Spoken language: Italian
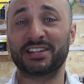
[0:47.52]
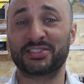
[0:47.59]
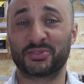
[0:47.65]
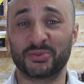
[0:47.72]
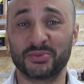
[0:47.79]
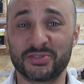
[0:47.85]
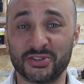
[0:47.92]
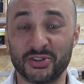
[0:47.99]

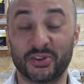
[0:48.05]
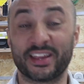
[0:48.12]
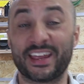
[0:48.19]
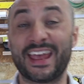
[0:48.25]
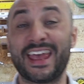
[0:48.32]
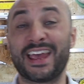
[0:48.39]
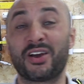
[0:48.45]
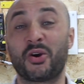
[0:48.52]
soluzione
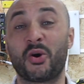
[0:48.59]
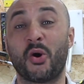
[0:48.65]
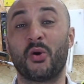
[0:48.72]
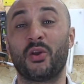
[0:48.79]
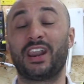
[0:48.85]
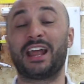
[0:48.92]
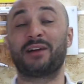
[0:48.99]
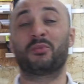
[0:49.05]
è
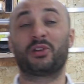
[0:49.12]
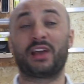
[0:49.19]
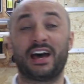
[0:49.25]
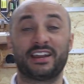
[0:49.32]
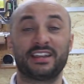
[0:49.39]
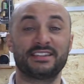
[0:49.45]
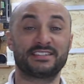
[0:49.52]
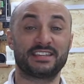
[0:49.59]

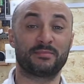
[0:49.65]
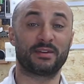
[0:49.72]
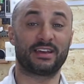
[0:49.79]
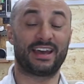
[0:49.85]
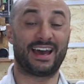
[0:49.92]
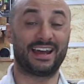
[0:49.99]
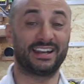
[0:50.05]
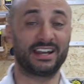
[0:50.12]
collaborare
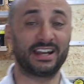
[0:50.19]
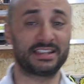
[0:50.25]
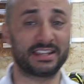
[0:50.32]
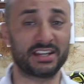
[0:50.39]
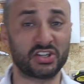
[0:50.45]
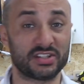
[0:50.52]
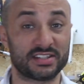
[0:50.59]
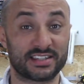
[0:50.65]
insieme
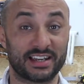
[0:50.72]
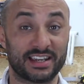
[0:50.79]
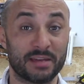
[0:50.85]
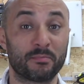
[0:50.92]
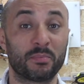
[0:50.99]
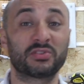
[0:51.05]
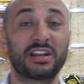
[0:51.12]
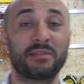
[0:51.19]
all'elettricista che
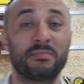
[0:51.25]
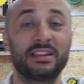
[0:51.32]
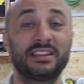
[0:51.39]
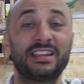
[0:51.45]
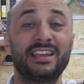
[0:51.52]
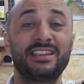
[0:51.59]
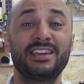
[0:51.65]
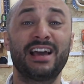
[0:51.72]
potrebbe
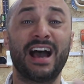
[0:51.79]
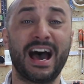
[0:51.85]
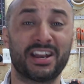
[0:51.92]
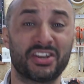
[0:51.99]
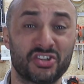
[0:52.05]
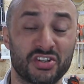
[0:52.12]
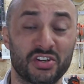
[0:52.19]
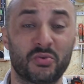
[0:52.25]

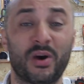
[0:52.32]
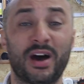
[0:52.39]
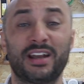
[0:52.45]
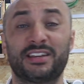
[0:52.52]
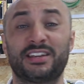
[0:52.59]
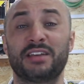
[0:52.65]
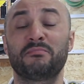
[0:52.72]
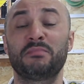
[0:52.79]
dedicarci
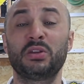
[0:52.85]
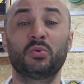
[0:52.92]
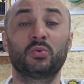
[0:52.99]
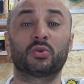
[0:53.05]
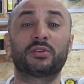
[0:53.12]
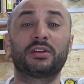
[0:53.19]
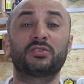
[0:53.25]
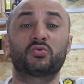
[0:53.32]
qualche
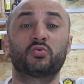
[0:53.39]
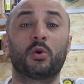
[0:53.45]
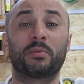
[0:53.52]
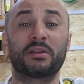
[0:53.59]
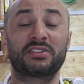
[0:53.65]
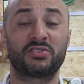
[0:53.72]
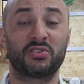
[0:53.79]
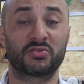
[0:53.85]
minuto del suo
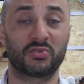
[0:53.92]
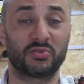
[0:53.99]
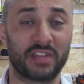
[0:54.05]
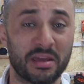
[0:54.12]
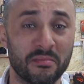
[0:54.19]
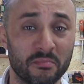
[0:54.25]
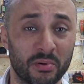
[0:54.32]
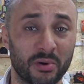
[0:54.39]
prezioso
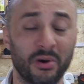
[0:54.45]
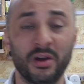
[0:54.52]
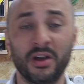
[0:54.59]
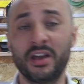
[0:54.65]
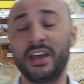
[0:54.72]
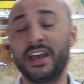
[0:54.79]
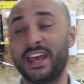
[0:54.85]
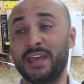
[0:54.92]
tempo
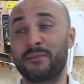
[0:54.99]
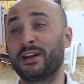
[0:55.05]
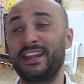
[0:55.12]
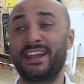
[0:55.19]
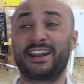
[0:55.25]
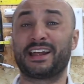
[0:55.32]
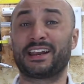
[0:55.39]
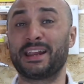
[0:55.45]
e in
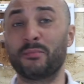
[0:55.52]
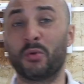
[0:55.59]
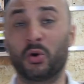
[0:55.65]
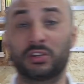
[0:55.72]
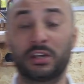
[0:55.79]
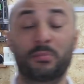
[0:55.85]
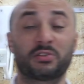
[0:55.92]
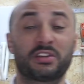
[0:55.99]
maniera
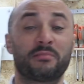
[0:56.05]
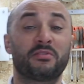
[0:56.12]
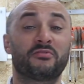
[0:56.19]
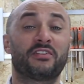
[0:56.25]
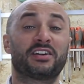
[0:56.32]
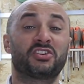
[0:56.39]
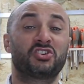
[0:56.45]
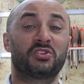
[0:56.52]
remota potrebbe
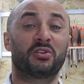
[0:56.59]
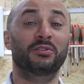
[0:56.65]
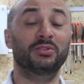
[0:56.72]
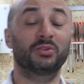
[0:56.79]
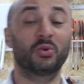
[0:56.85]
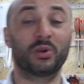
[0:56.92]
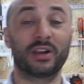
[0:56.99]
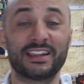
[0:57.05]
farci
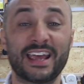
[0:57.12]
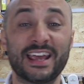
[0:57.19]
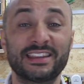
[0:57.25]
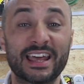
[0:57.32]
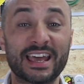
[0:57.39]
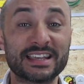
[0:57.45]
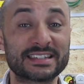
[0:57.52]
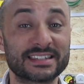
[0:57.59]
condurre dei
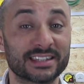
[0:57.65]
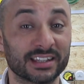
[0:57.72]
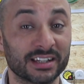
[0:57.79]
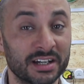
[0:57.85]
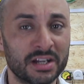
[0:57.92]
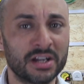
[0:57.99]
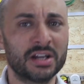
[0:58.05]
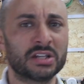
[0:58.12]
test
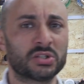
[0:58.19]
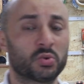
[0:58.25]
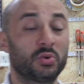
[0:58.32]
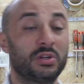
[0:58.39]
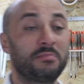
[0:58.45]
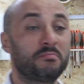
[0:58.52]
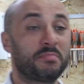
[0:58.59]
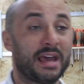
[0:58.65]

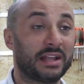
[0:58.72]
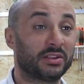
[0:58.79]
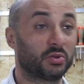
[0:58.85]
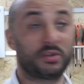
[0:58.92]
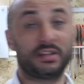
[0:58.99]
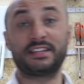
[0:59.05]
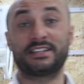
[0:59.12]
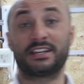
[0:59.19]
sull'impianto,
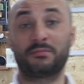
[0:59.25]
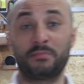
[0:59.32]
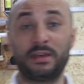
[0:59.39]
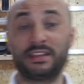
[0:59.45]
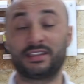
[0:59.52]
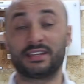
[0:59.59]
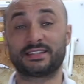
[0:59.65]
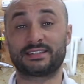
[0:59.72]

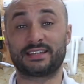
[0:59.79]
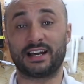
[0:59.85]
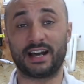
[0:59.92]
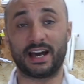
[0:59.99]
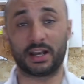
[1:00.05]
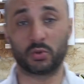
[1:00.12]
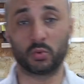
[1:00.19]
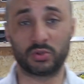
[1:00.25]
inizialmente
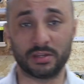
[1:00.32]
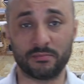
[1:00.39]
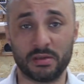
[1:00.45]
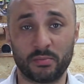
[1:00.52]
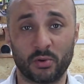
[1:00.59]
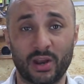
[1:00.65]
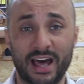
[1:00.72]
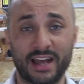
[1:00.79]
staccare tutti i
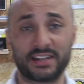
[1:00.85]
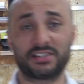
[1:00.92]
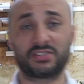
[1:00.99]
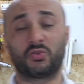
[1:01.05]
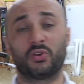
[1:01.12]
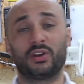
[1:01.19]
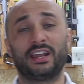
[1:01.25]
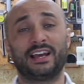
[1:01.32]
bipolari,
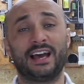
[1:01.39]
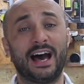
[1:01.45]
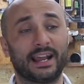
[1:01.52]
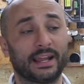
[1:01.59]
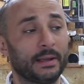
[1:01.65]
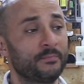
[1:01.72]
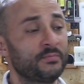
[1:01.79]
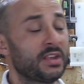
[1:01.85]
scollegare